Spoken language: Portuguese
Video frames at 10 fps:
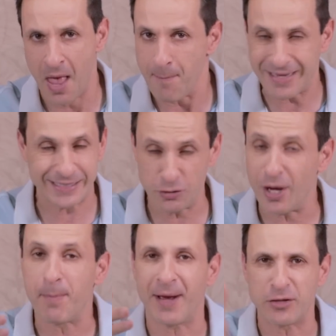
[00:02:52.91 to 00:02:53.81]
Mas não
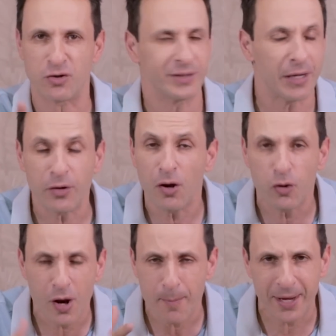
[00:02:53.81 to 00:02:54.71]
é para o cartão? Não,
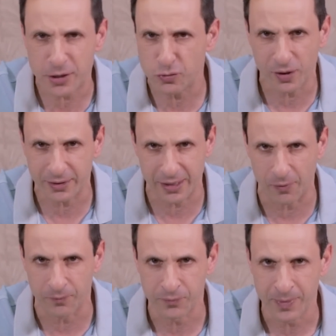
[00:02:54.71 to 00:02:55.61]
não é para o
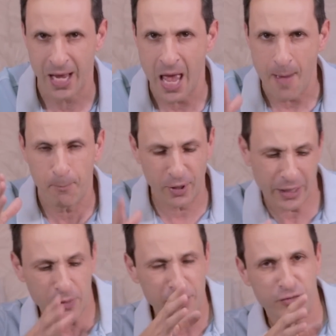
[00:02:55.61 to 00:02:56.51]
cartão. Porque
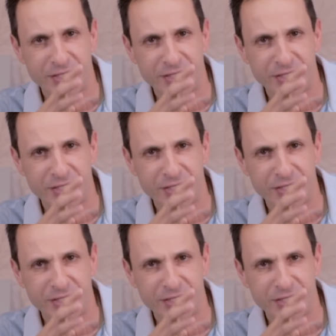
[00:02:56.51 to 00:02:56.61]
quando